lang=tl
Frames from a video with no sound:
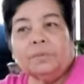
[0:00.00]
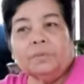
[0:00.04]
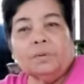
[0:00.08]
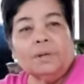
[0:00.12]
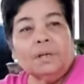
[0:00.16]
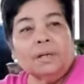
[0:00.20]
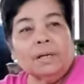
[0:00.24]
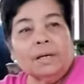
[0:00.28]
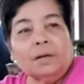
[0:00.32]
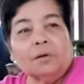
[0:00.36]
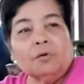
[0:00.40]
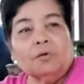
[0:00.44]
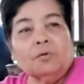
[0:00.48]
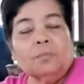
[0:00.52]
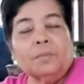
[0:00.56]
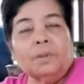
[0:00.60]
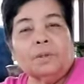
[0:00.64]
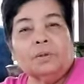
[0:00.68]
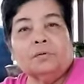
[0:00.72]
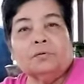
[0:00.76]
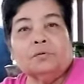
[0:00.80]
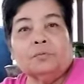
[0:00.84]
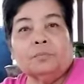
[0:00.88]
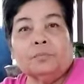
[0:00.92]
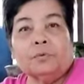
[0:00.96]
Pero ang ako
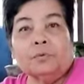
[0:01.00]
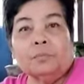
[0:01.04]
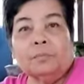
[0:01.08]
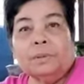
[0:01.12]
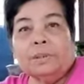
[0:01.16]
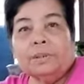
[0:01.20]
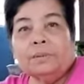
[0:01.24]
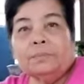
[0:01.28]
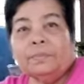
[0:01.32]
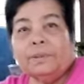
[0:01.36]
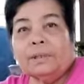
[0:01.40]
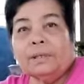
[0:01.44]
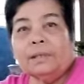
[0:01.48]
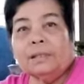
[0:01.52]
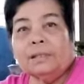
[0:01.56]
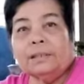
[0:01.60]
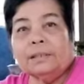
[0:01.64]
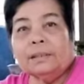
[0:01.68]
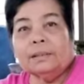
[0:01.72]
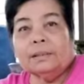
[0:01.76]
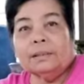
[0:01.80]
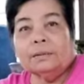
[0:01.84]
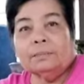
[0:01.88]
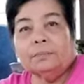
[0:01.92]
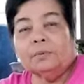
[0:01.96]
manggod problema
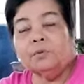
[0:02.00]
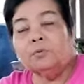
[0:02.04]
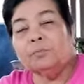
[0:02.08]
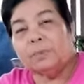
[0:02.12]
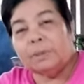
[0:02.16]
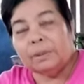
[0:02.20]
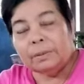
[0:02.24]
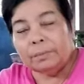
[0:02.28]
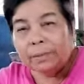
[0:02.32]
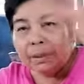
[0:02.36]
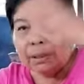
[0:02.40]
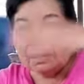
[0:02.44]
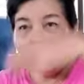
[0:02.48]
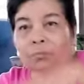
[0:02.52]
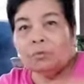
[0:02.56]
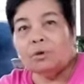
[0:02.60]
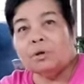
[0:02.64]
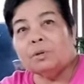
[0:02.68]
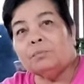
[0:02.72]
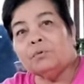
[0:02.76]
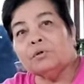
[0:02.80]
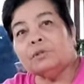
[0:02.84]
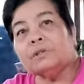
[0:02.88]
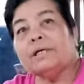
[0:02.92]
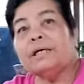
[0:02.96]
anak. Ang problema nga
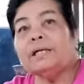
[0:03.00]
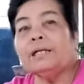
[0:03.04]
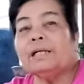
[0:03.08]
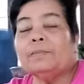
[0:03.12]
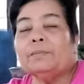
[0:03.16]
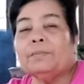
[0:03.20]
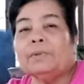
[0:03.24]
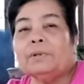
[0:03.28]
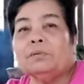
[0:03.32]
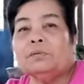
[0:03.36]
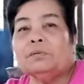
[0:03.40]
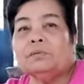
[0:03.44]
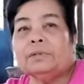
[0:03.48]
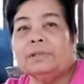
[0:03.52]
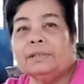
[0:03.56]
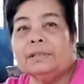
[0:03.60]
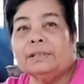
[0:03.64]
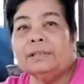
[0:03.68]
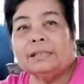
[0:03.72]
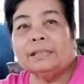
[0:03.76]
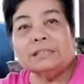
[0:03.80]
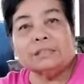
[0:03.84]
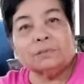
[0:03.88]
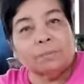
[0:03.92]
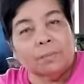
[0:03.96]
moabot anak manggod in
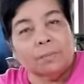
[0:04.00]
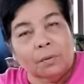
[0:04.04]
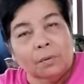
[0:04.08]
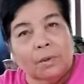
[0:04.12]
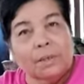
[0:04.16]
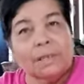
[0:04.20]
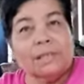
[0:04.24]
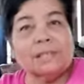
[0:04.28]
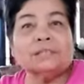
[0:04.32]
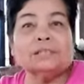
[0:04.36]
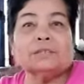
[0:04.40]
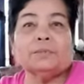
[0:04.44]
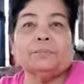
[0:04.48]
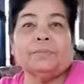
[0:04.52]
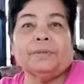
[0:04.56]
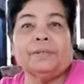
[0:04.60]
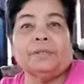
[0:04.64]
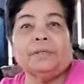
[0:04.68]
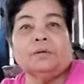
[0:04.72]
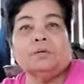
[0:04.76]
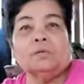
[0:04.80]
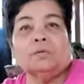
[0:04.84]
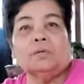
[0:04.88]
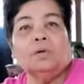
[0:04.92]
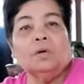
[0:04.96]
case mawala si
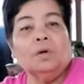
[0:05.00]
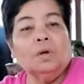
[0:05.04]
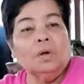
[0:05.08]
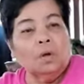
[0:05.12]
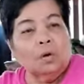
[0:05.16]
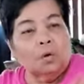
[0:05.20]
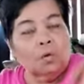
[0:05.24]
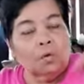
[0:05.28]
Pino. Okay.